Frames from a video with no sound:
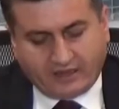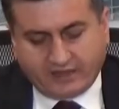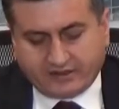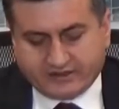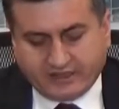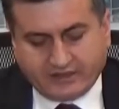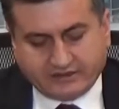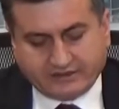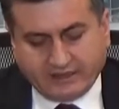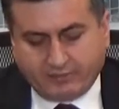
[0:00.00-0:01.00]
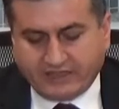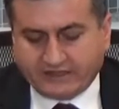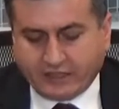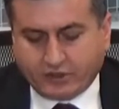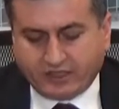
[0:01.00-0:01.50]
Ayrıca yapılan
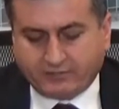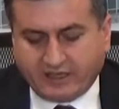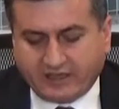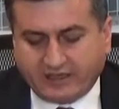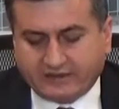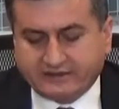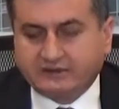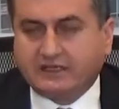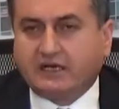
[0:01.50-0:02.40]
terör ihbarlarının